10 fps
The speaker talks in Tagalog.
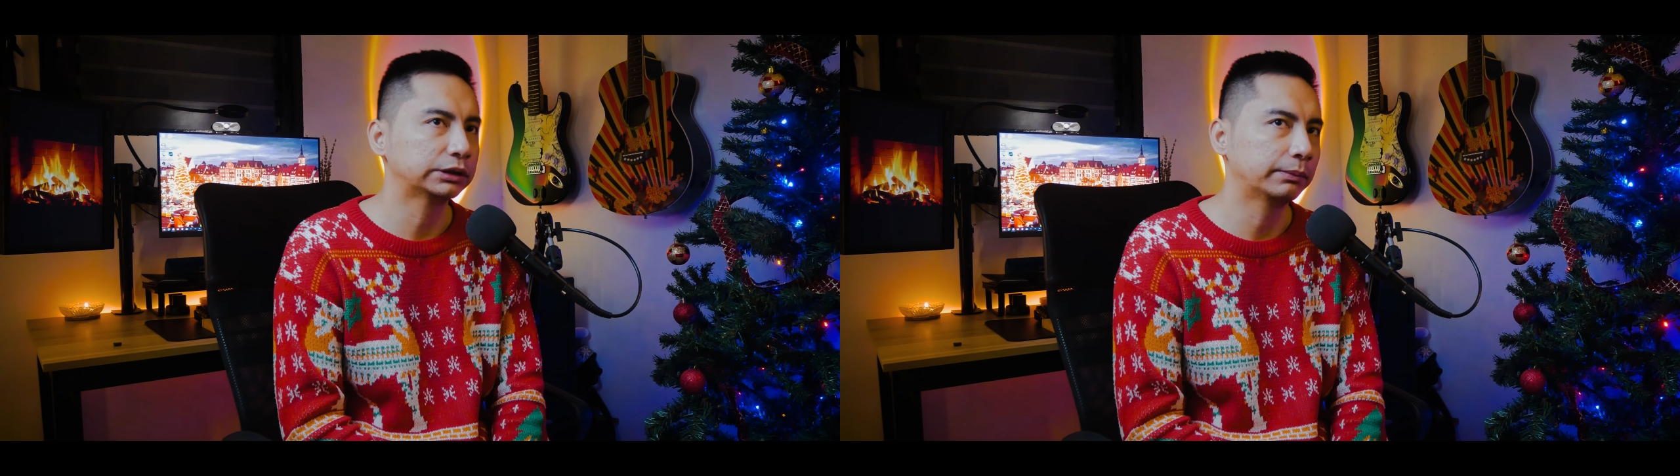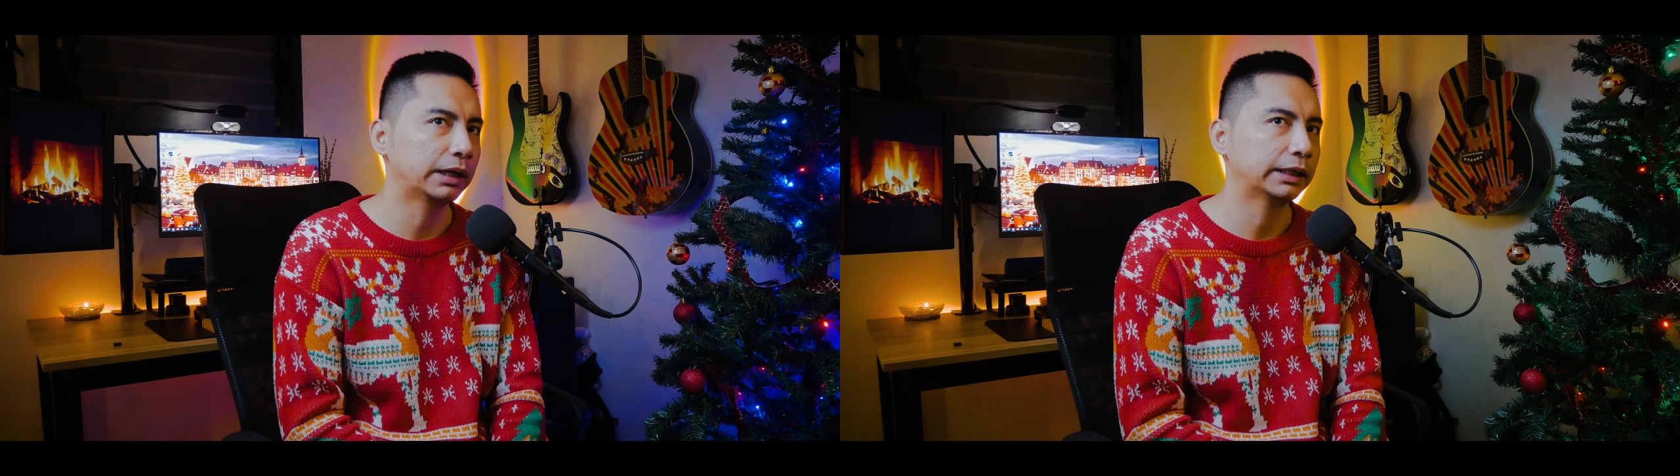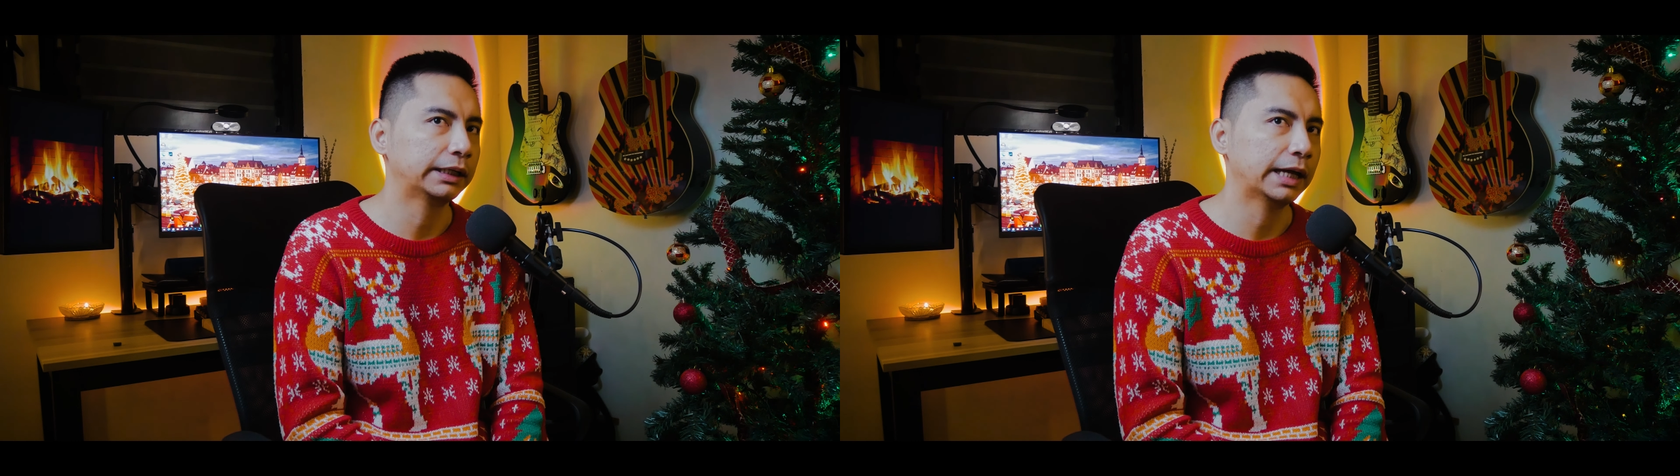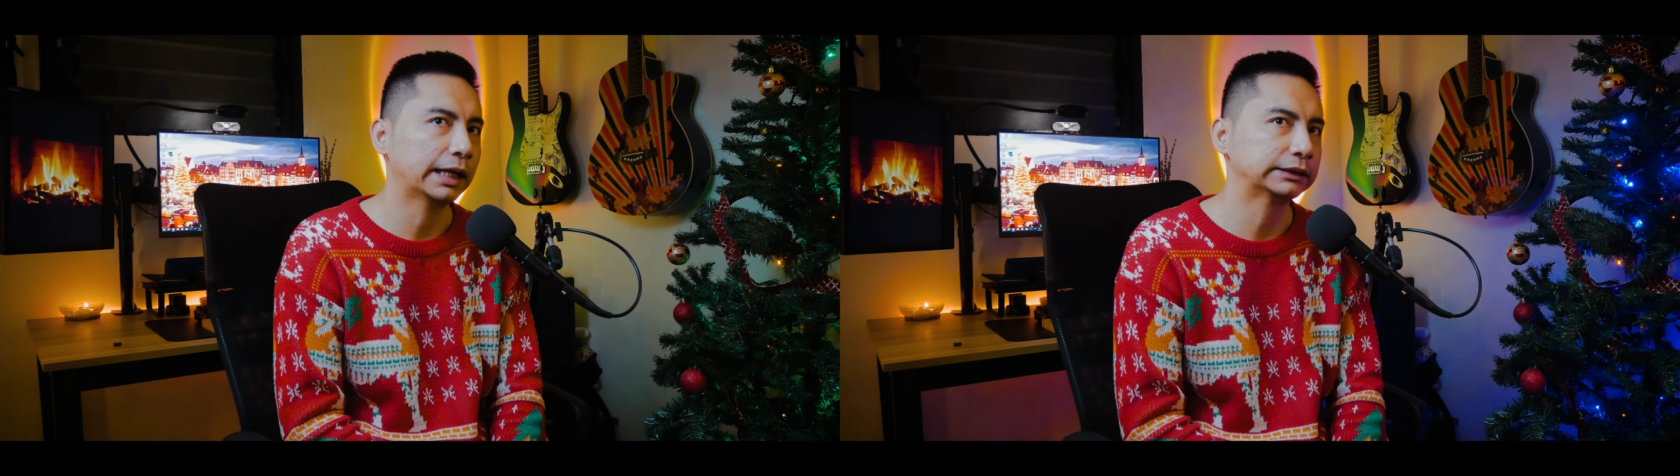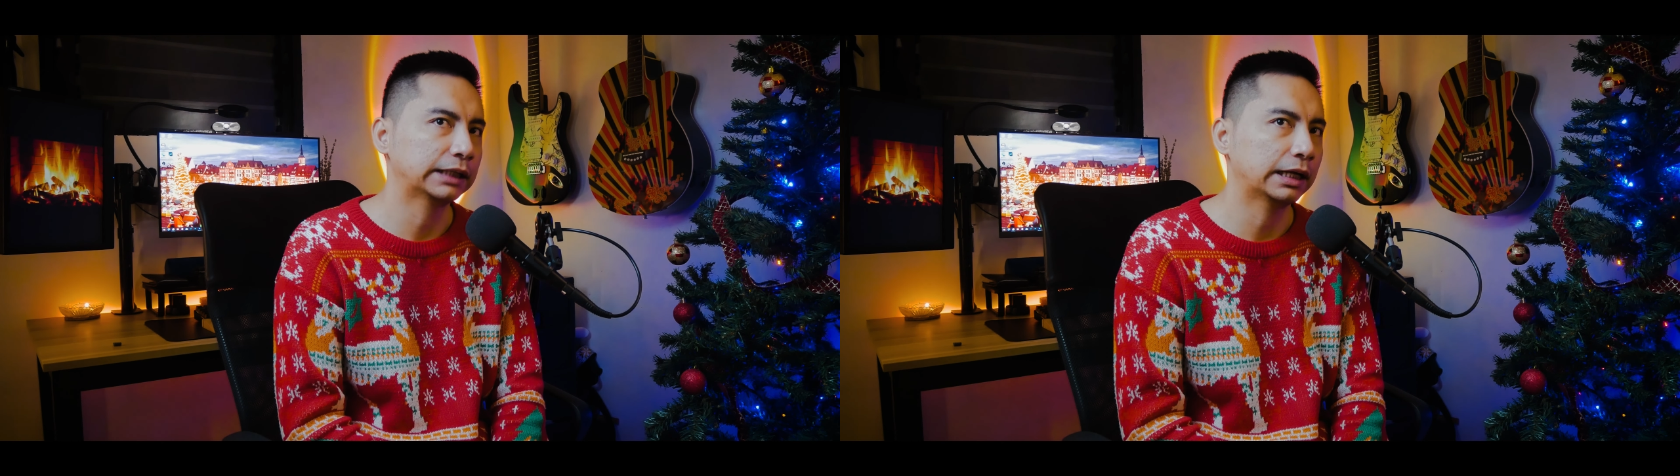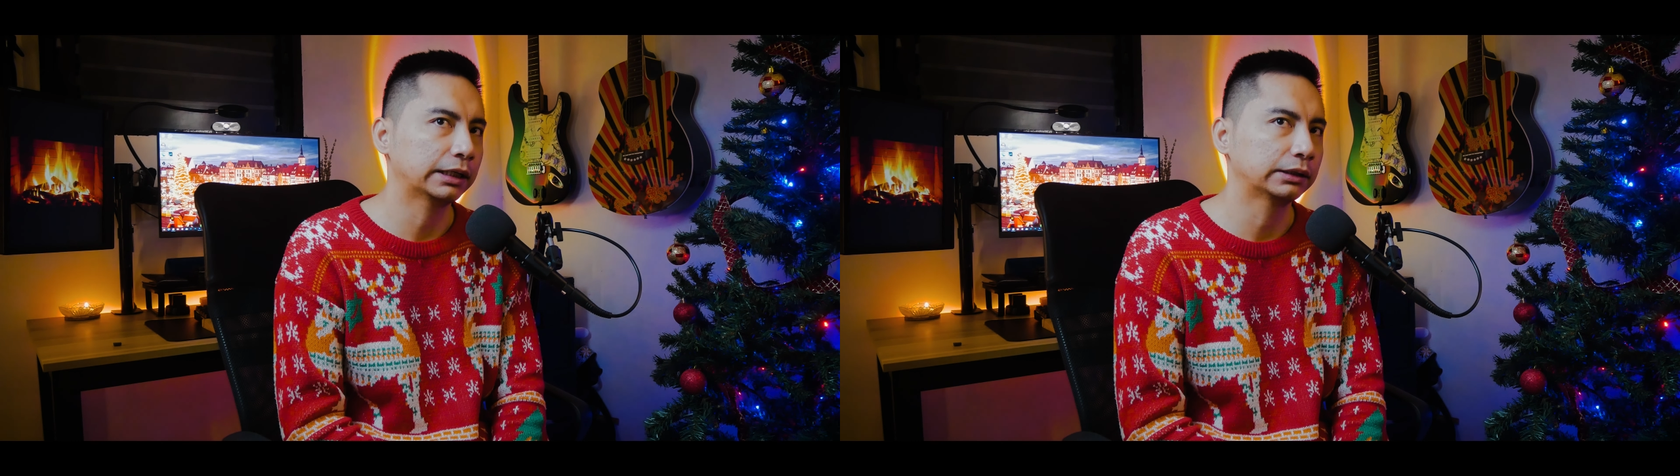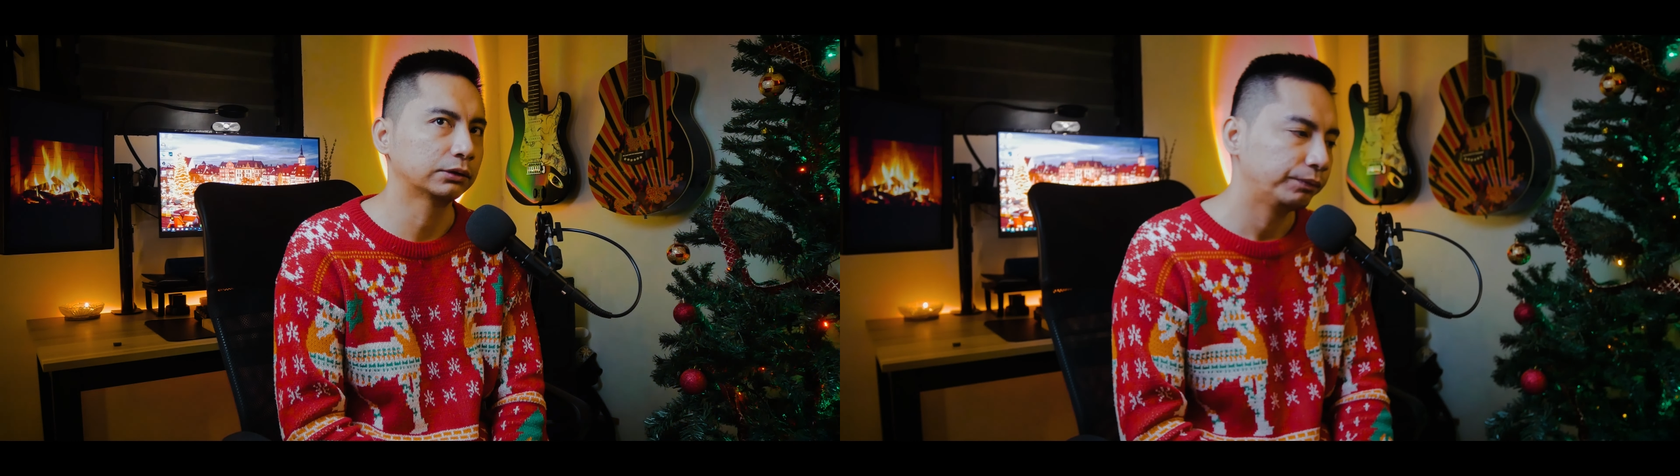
sa mga nangyari sa akin.